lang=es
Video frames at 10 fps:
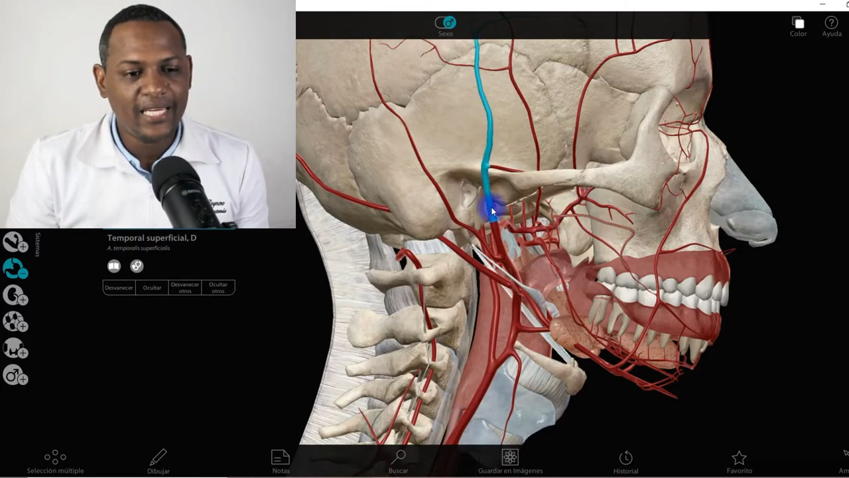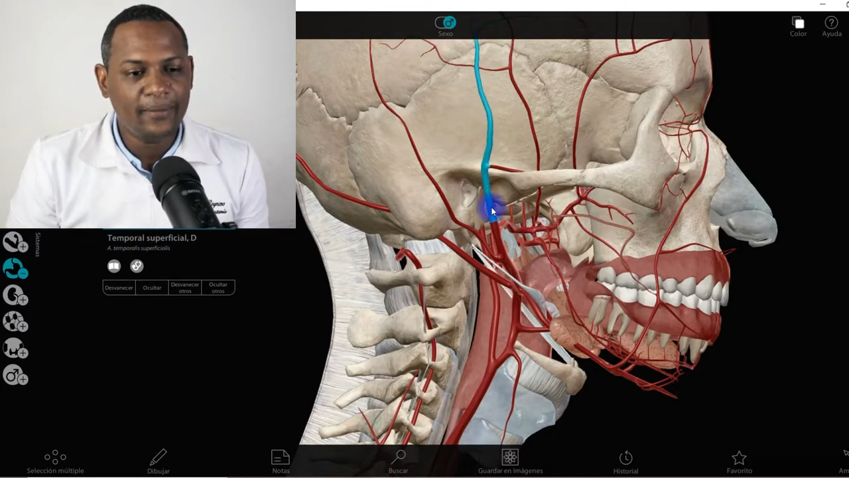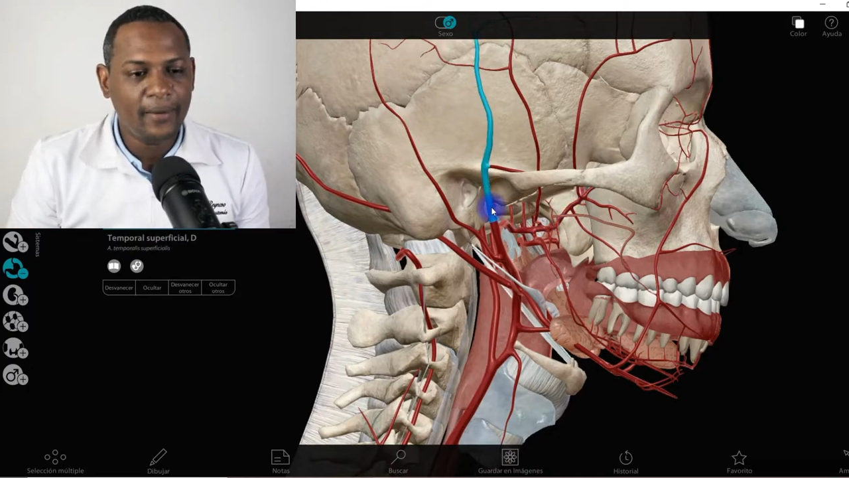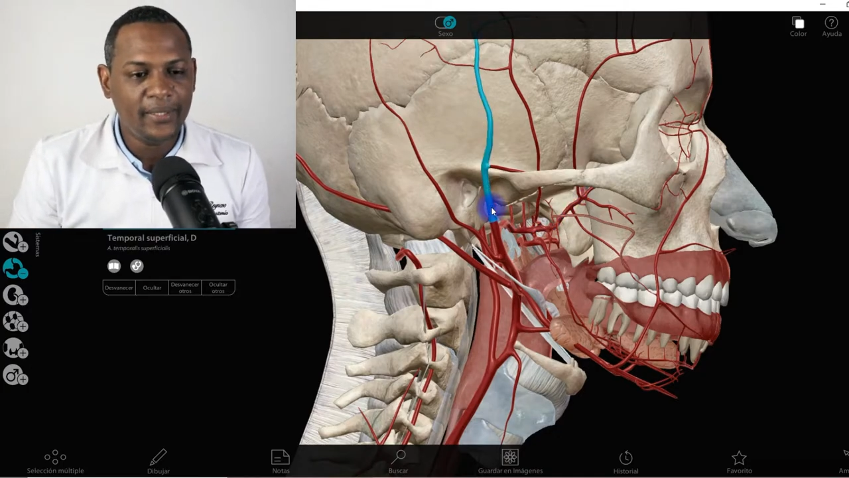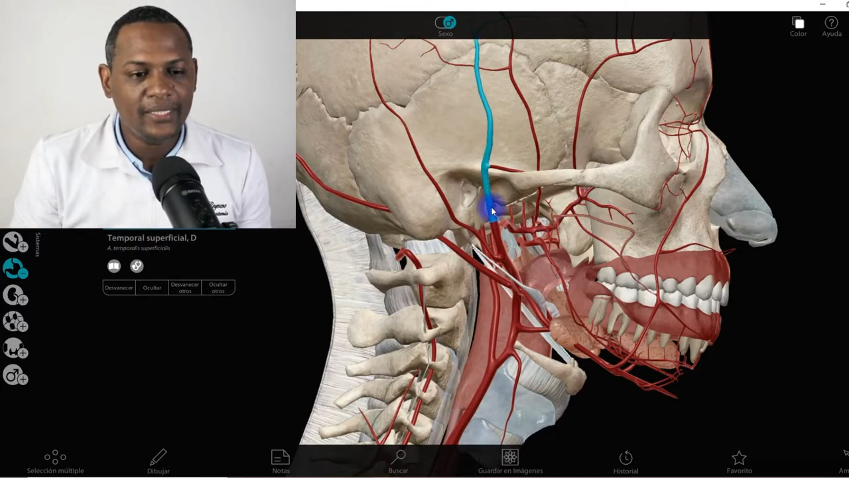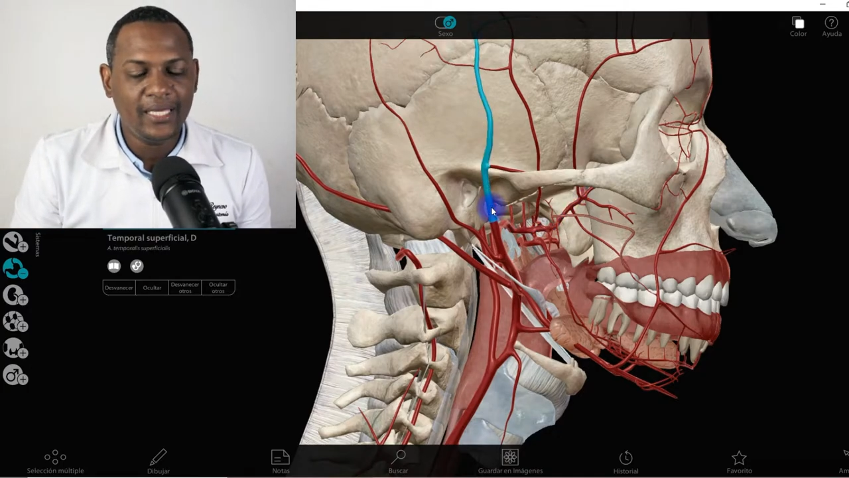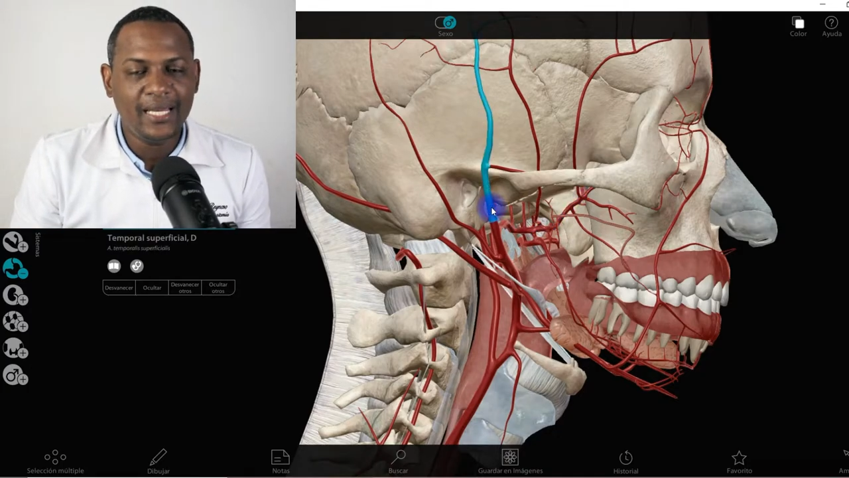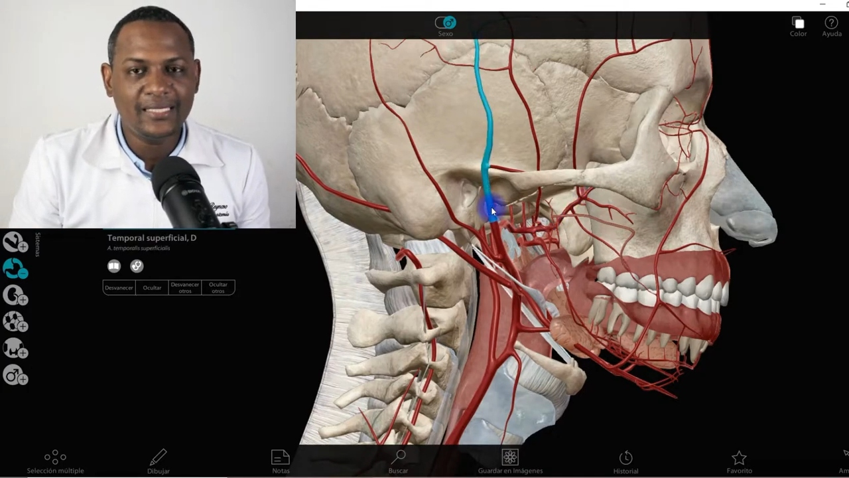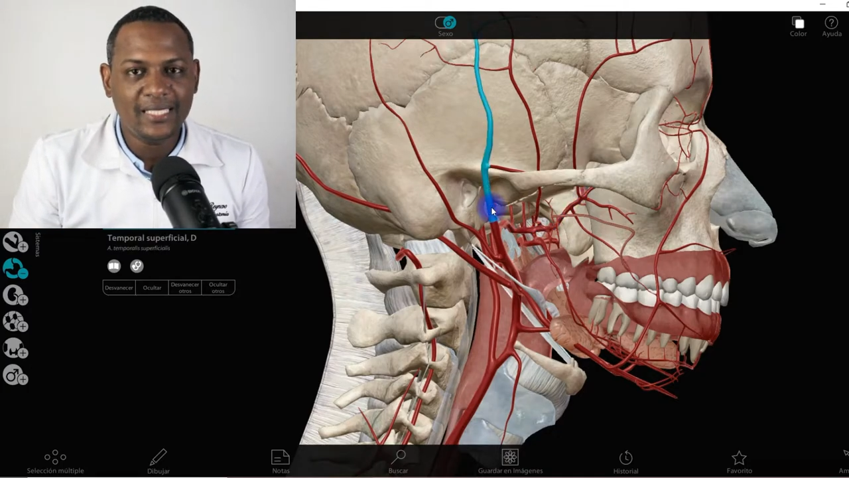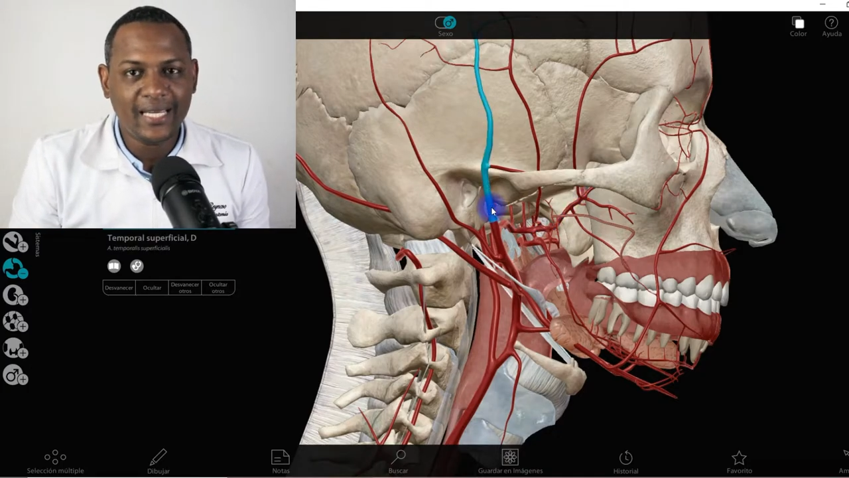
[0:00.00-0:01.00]
que va a emitir
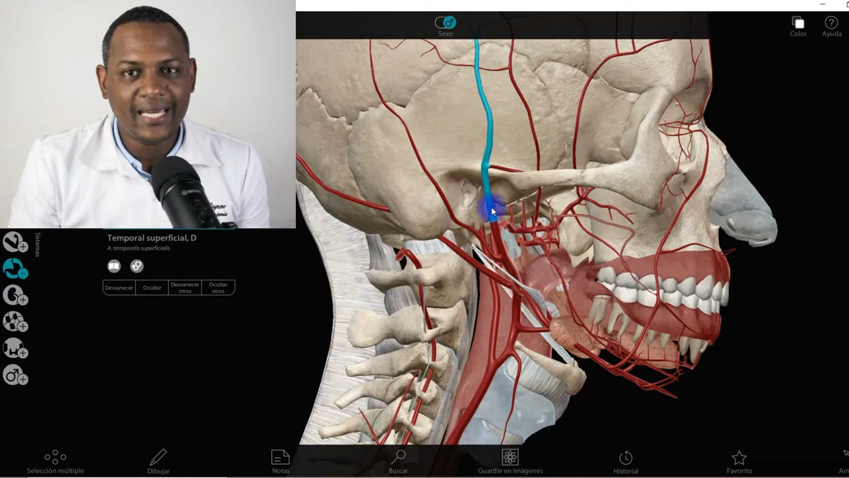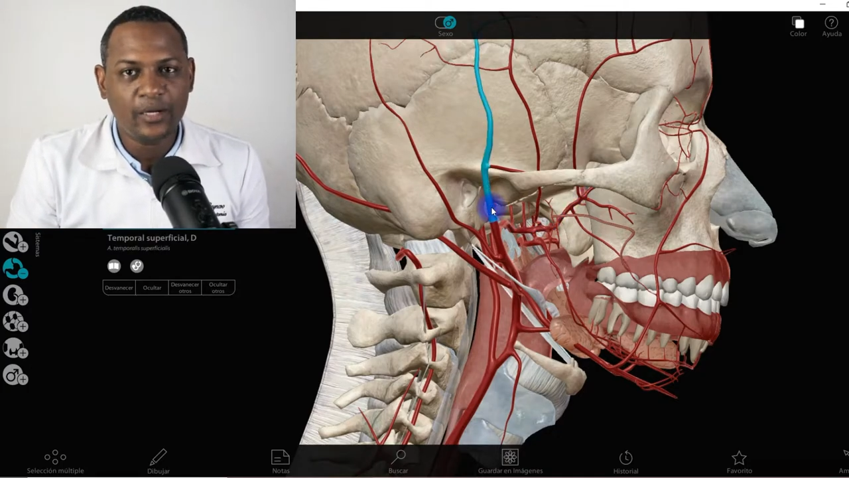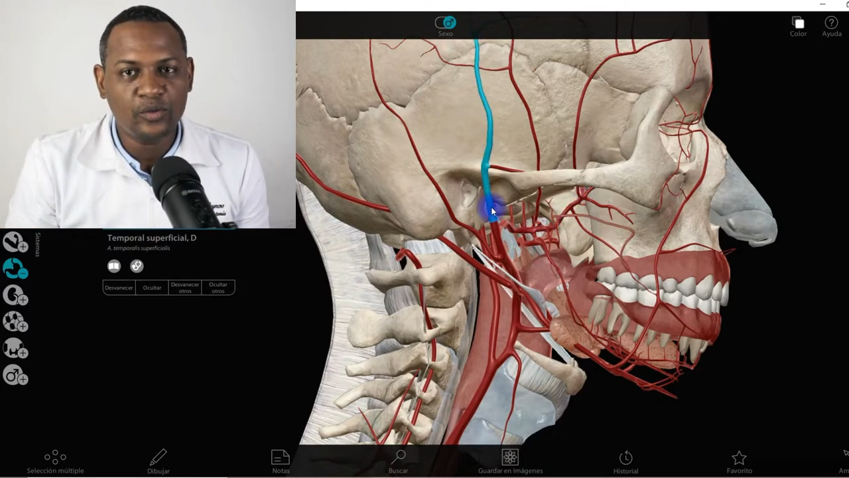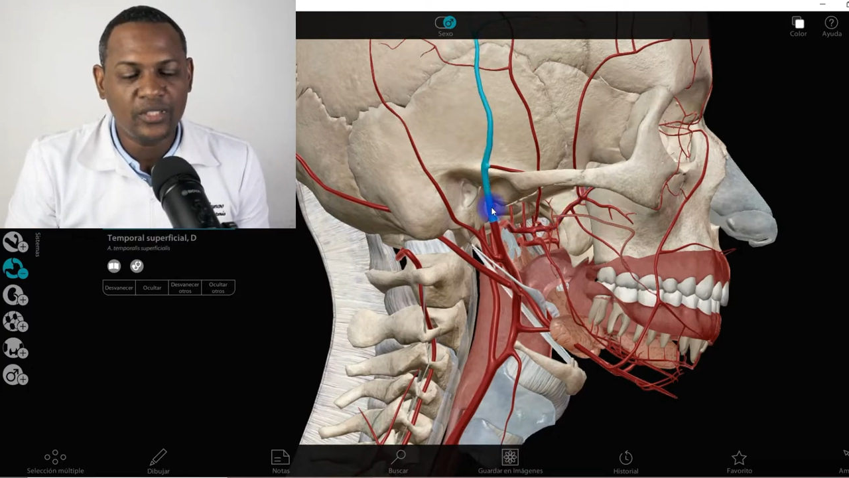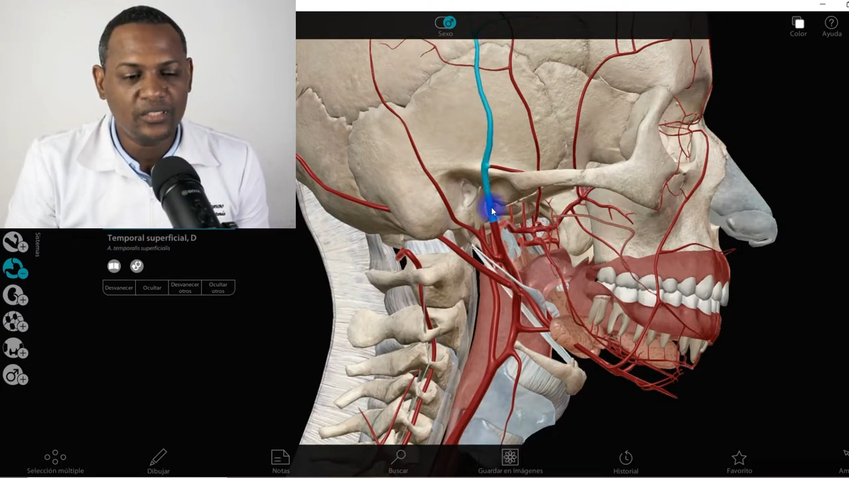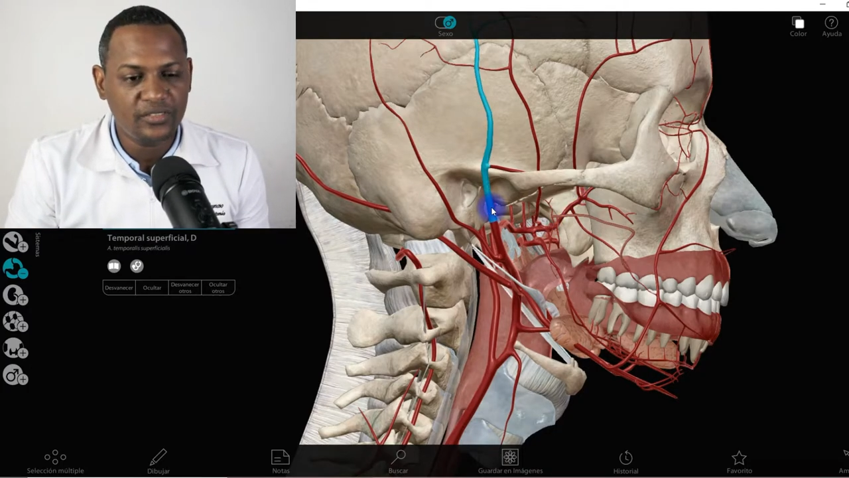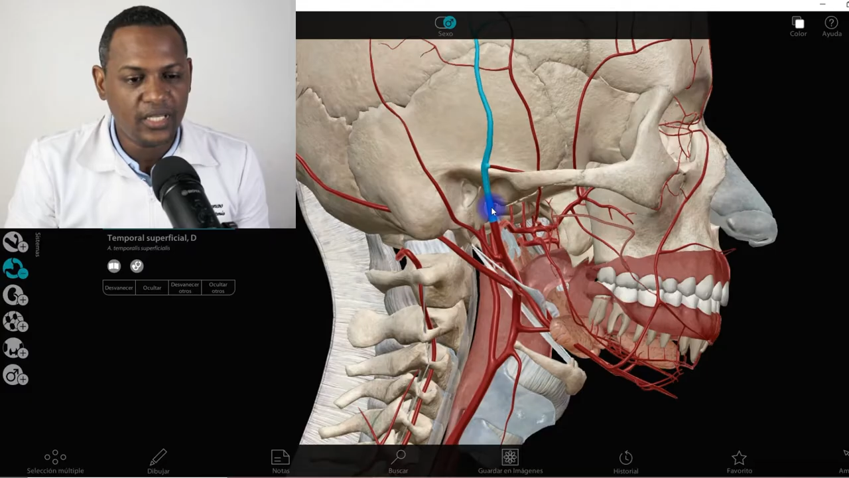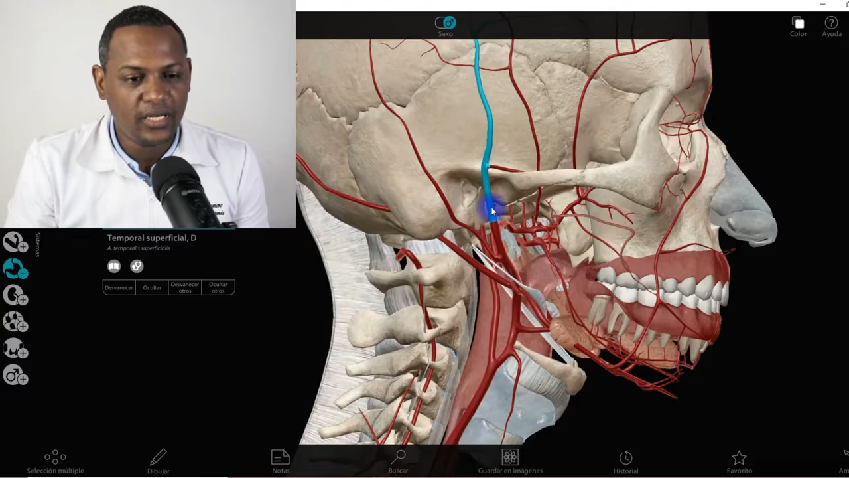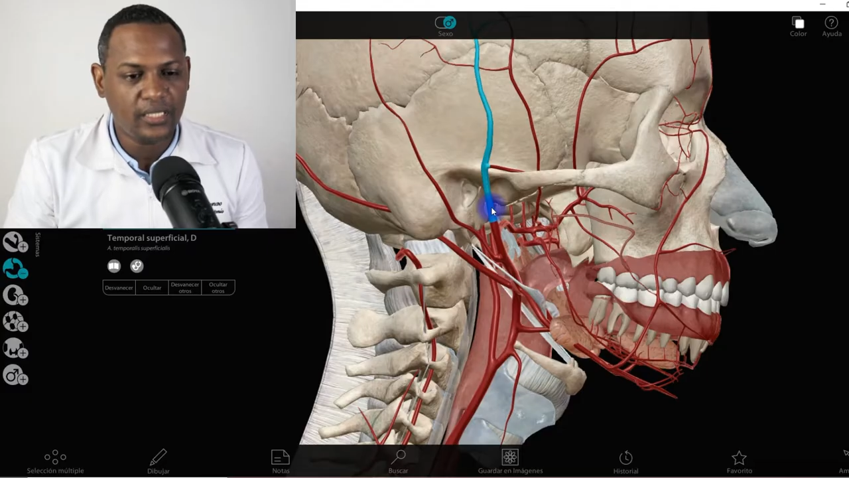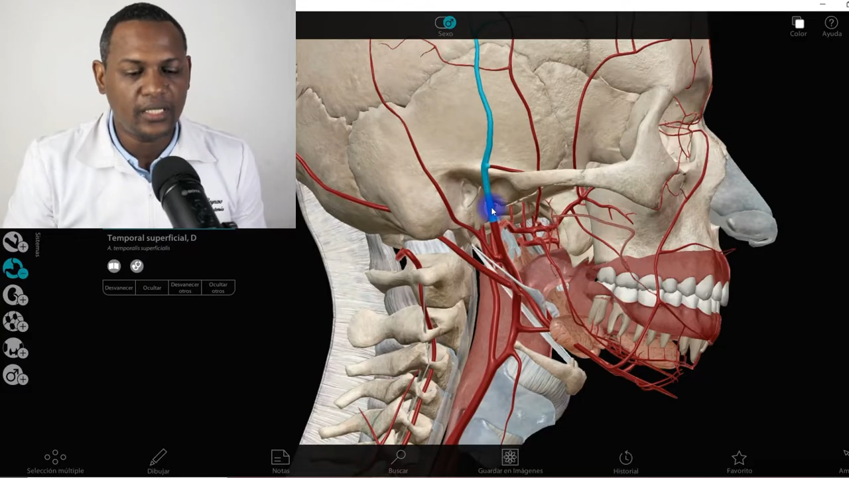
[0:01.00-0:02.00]
la arteria carótida
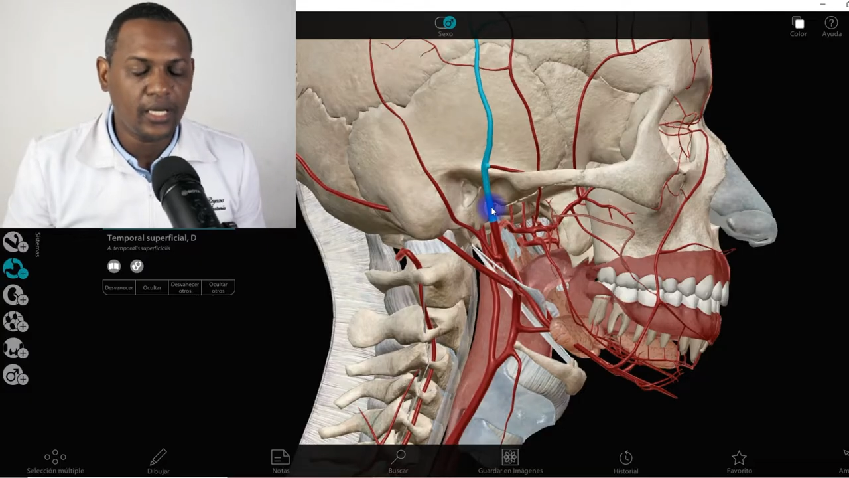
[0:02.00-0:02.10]
externa.